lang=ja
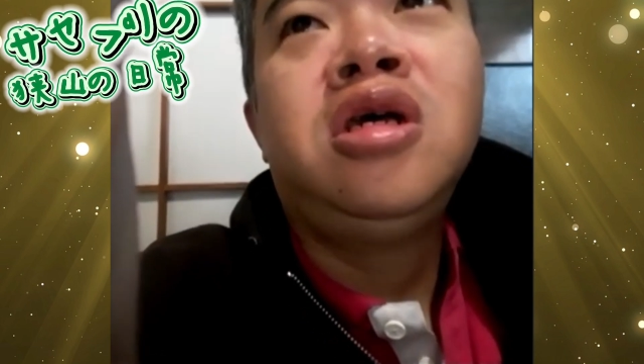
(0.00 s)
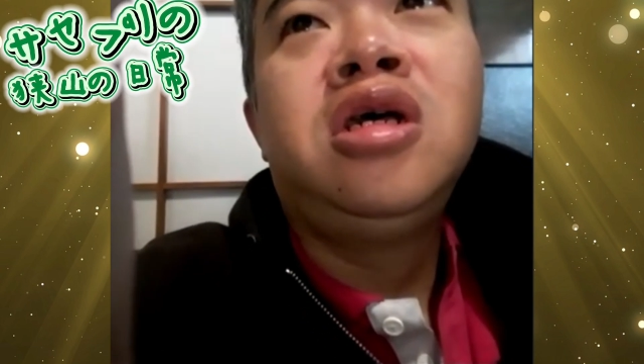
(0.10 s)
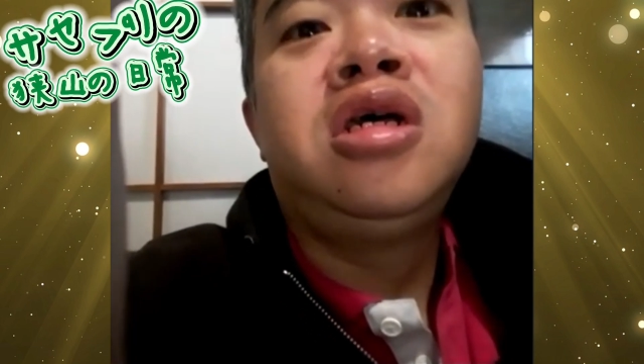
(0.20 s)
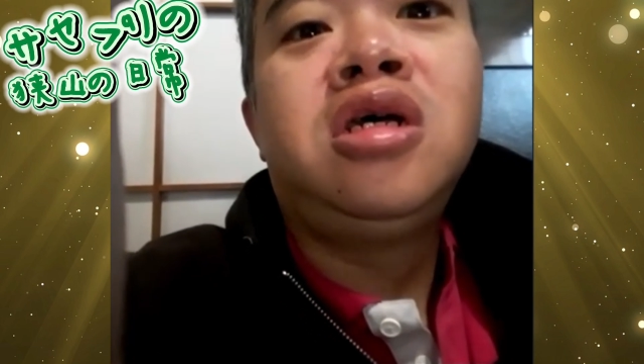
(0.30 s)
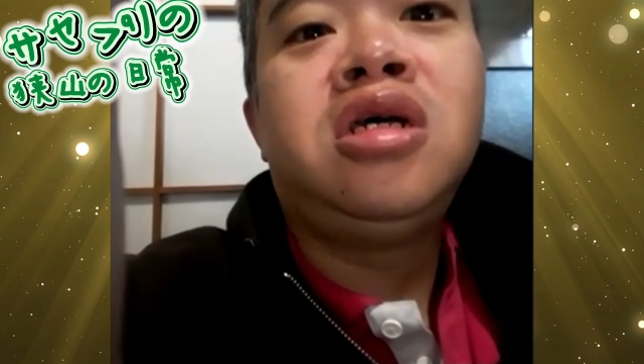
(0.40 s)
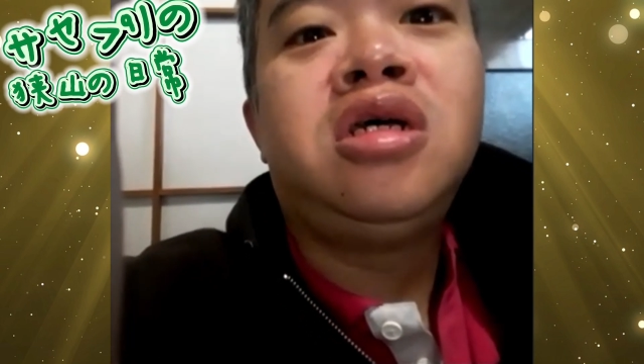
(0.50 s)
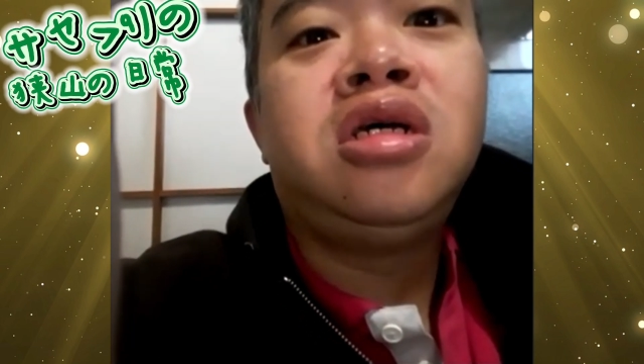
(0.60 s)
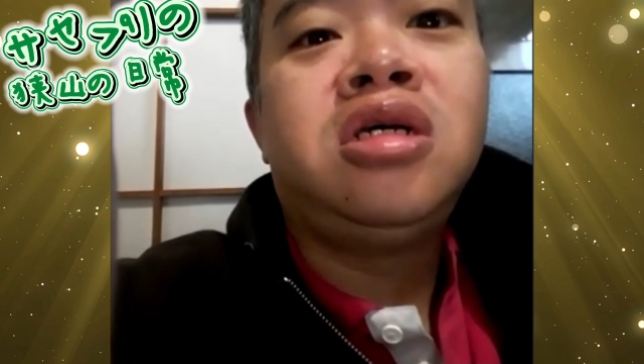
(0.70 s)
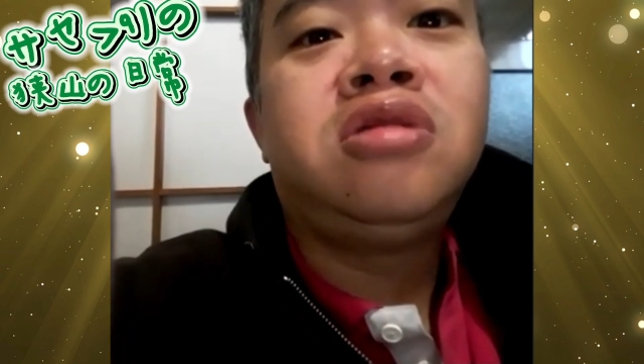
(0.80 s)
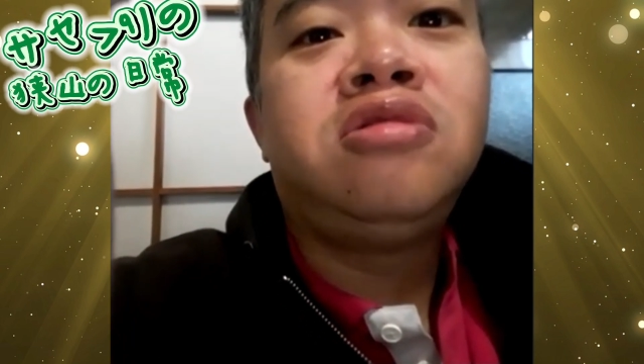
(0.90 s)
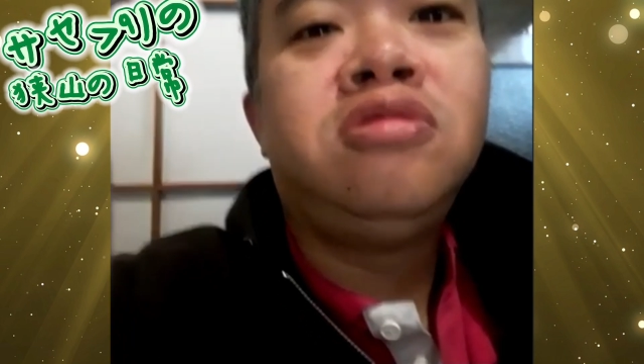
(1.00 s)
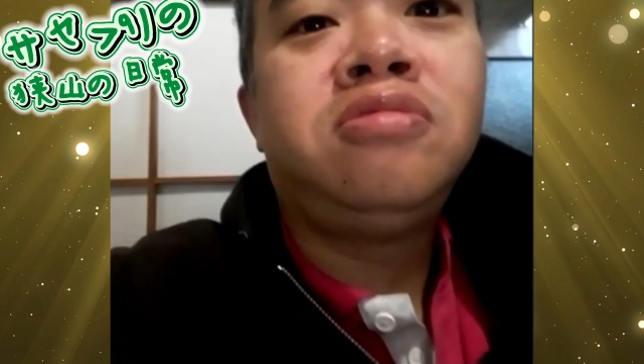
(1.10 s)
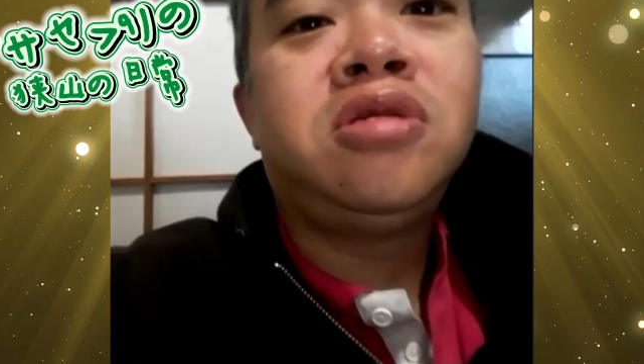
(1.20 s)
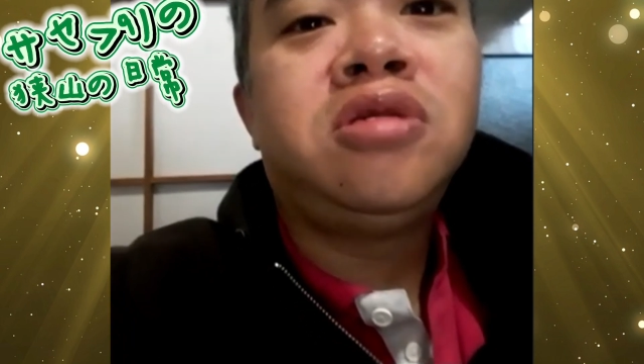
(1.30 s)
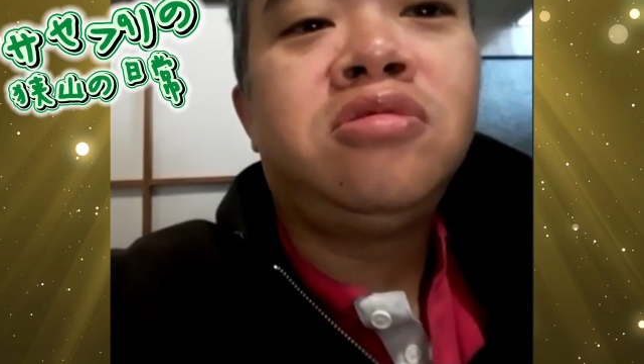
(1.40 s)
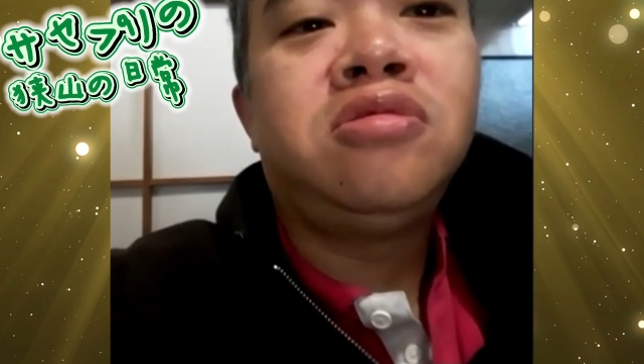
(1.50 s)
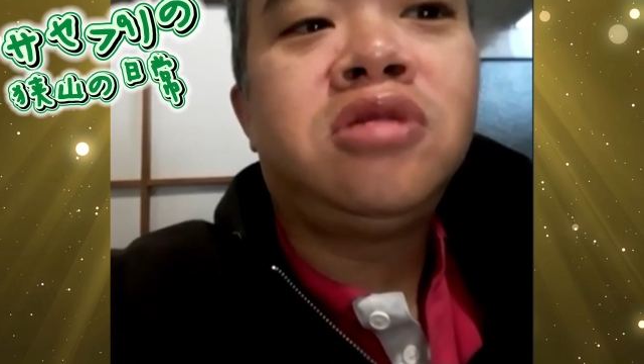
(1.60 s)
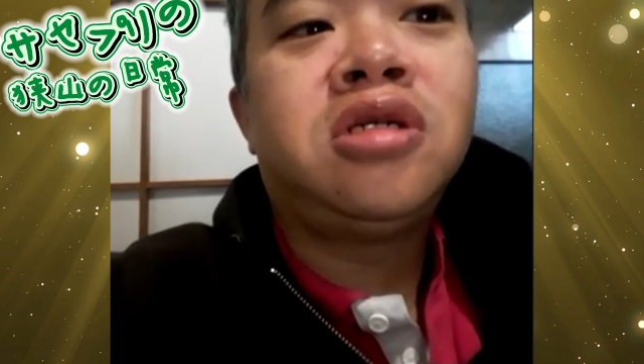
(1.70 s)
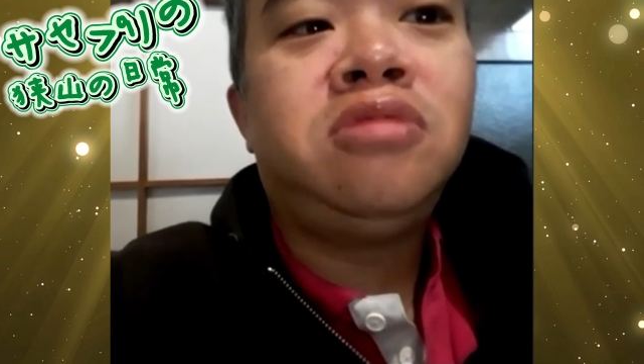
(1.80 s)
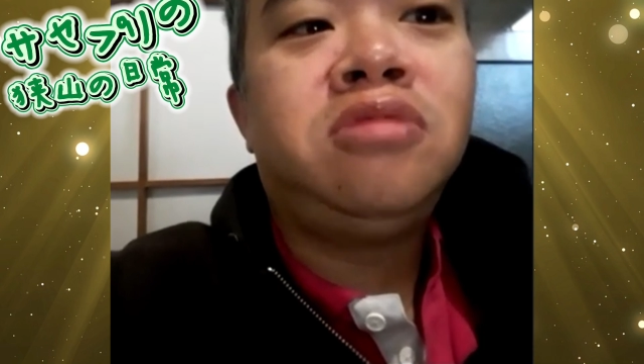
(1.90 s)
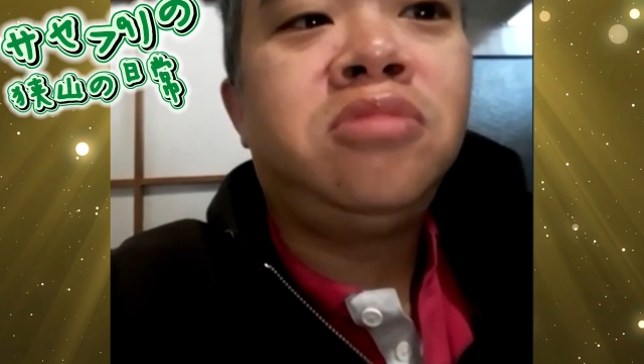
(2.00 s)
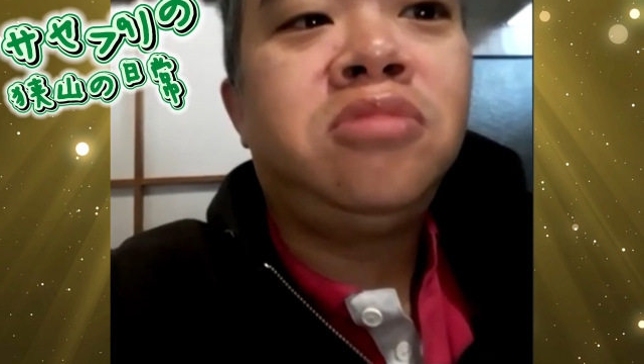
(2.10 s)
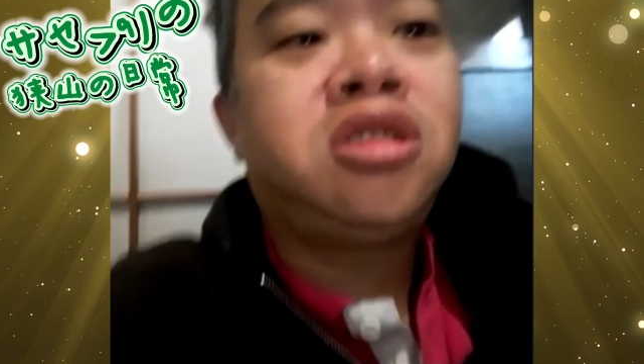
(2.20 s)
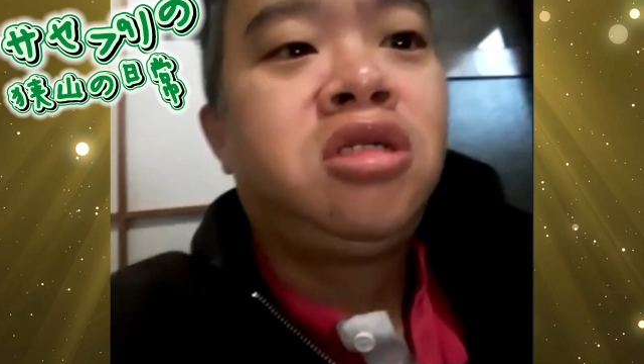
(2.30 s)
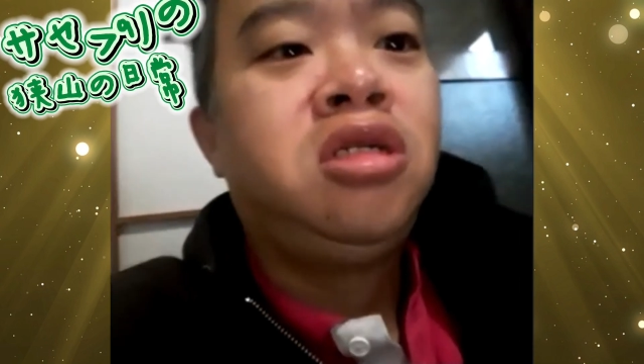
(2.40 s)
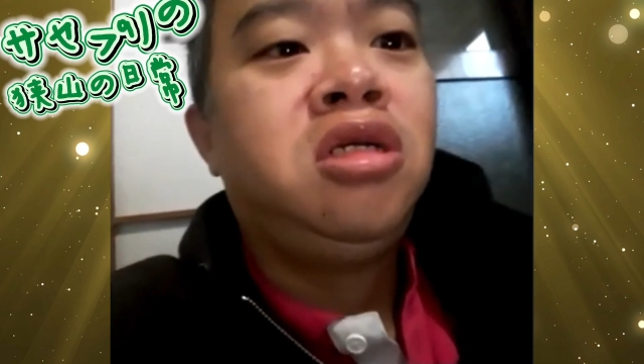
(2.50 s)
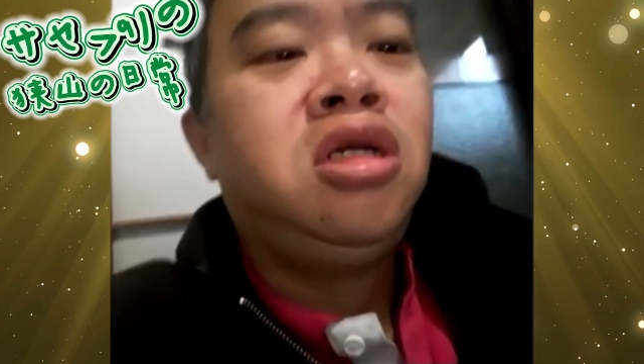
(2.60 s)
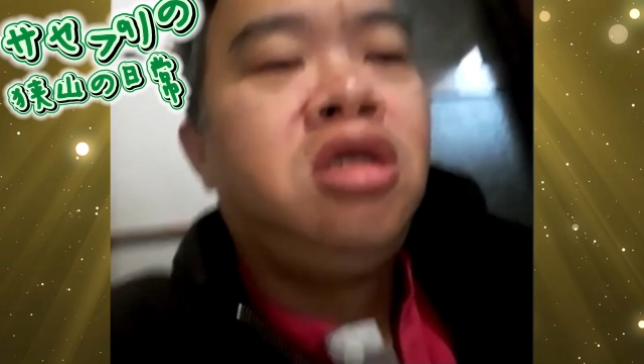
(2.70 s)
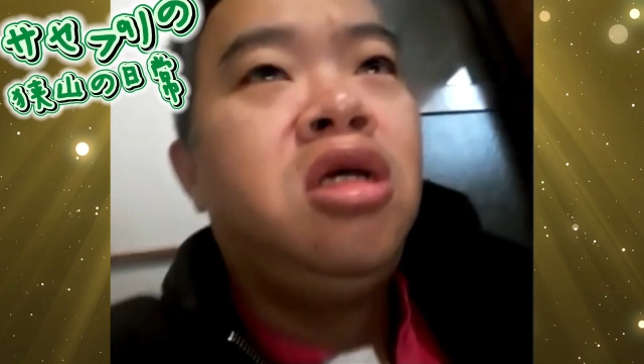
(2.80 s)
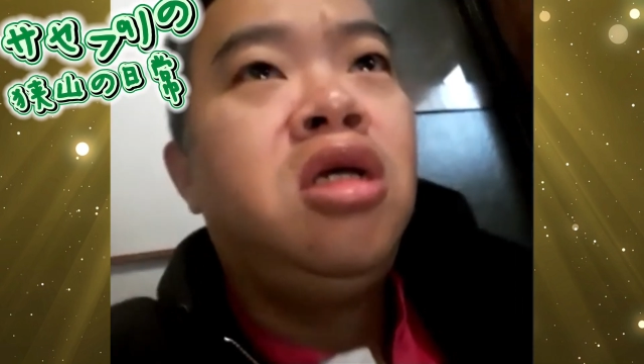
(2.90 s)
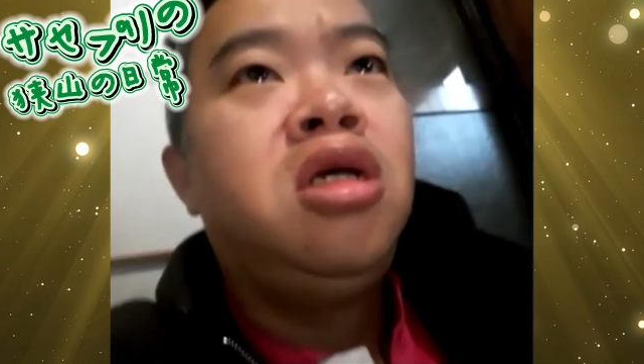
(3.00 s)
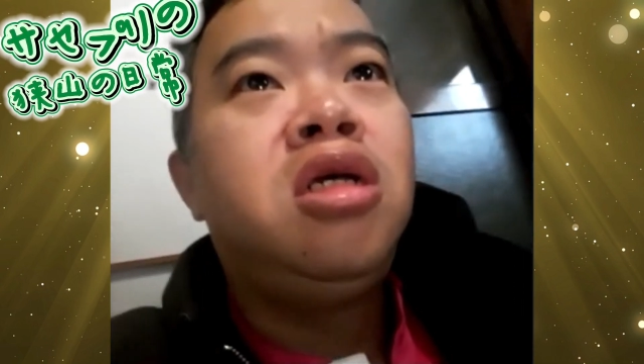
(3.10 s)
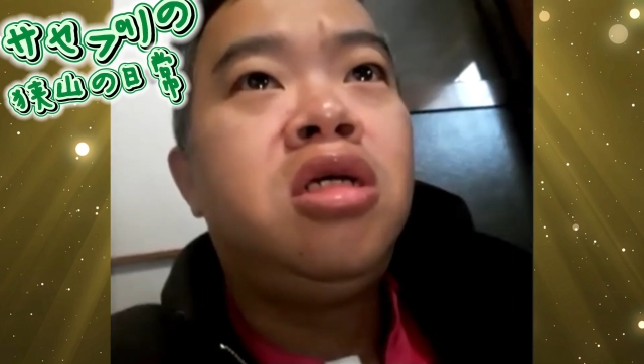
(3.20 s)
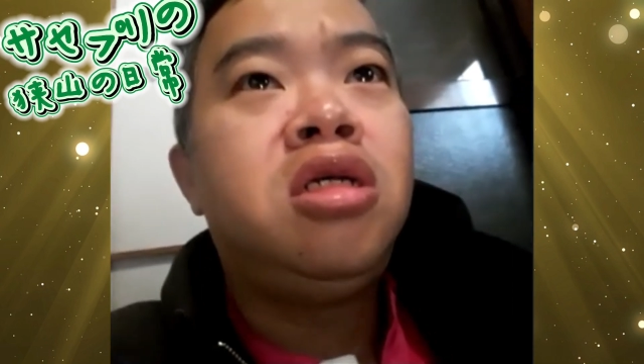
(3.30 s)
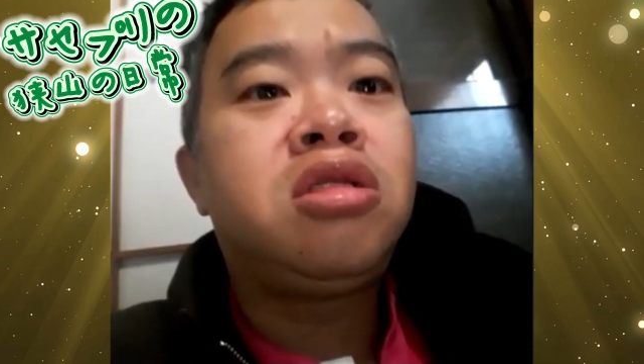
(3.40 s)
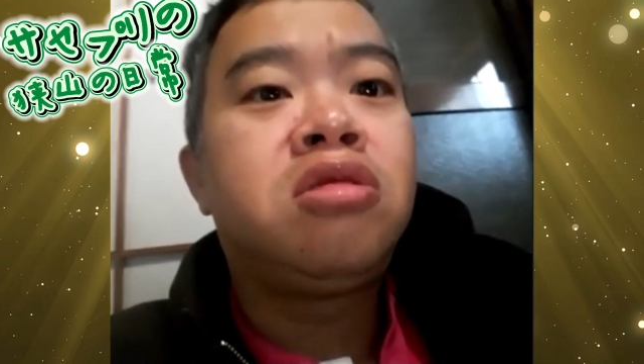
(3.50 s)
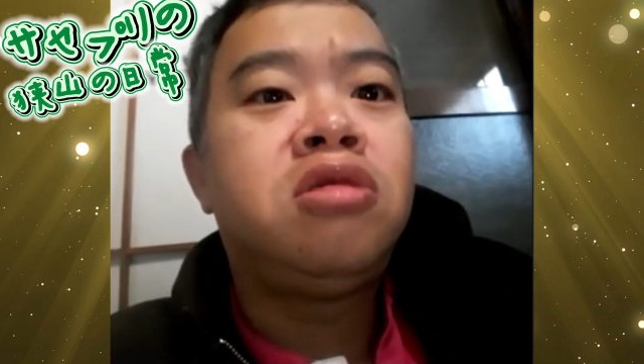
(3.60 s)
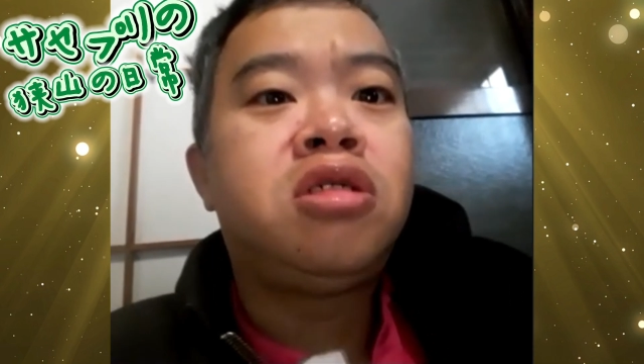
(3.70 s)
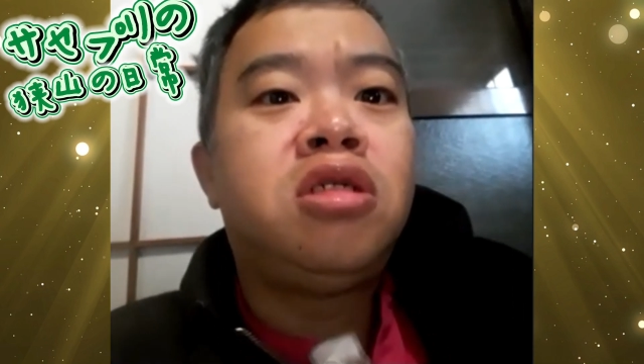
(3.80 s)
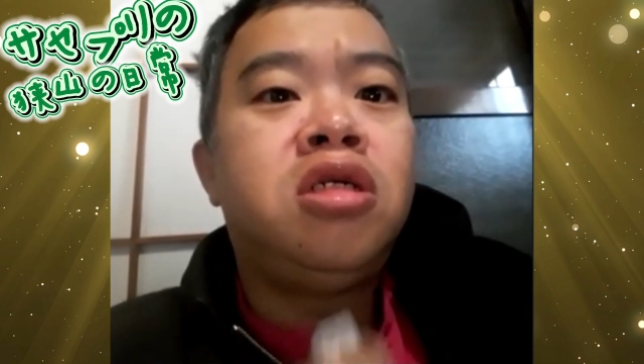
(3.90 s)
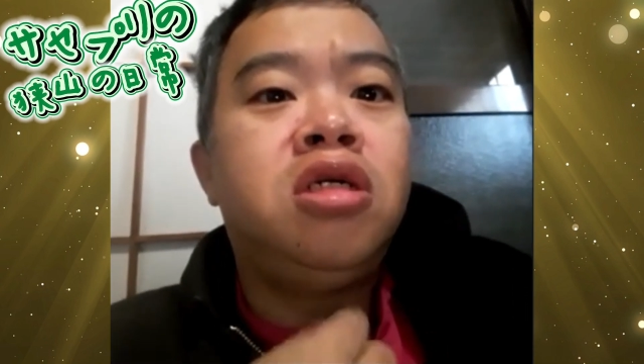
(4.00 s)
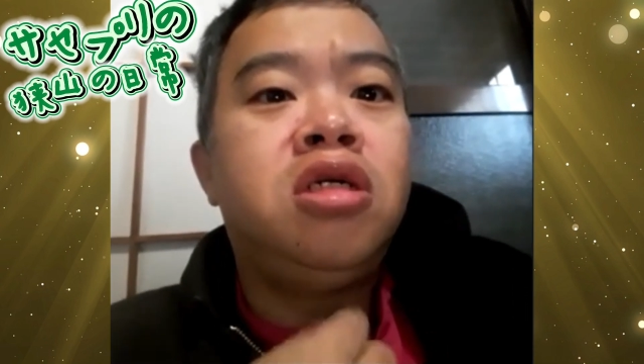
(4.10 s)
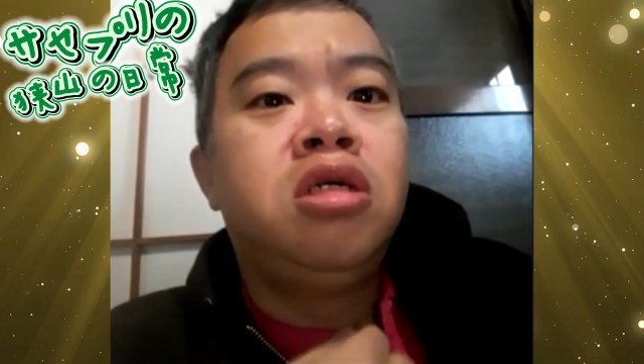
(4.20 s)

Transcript: え土曜日でございます。えっとですね、